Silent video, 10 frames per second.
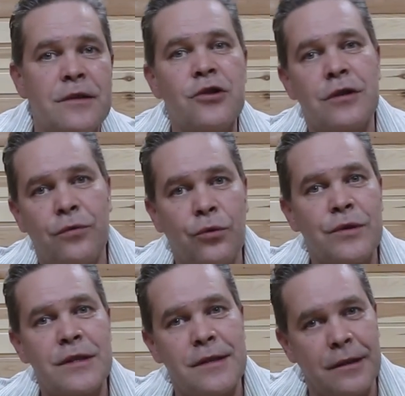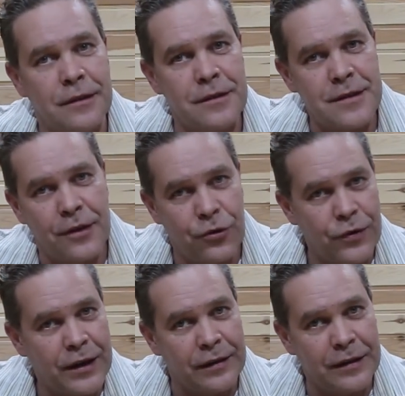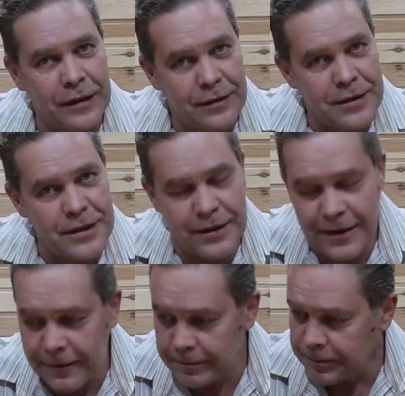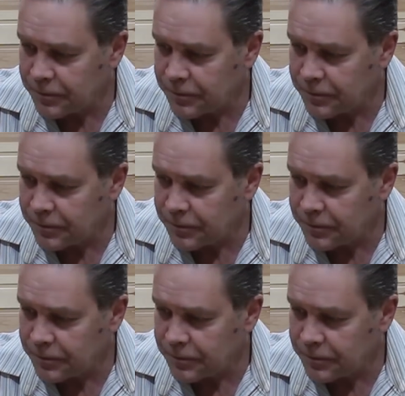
из чего он сделан, из какого конкретно сырья.